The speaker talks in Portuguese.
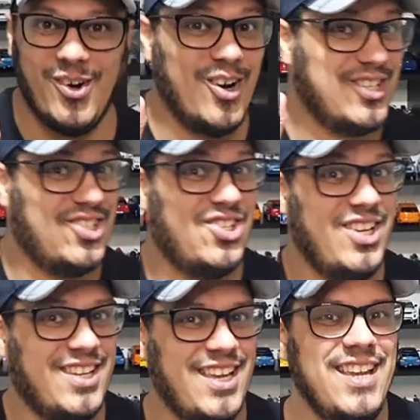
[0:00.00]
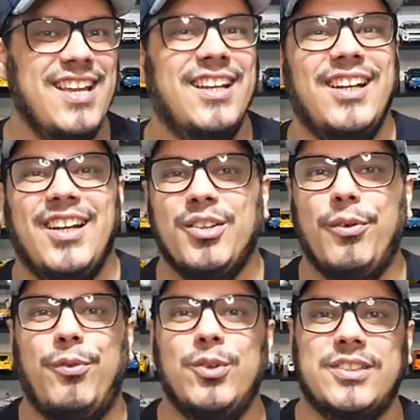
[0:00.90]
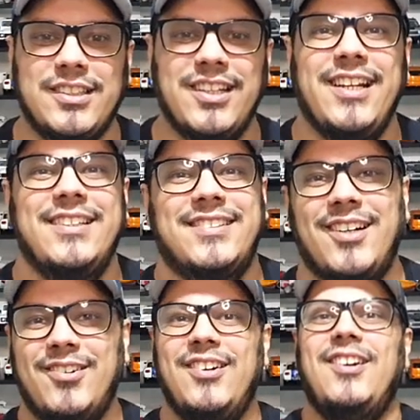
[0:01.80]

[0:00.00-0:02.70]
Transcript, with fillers: ó que chique, hein, do Fusca Terezão.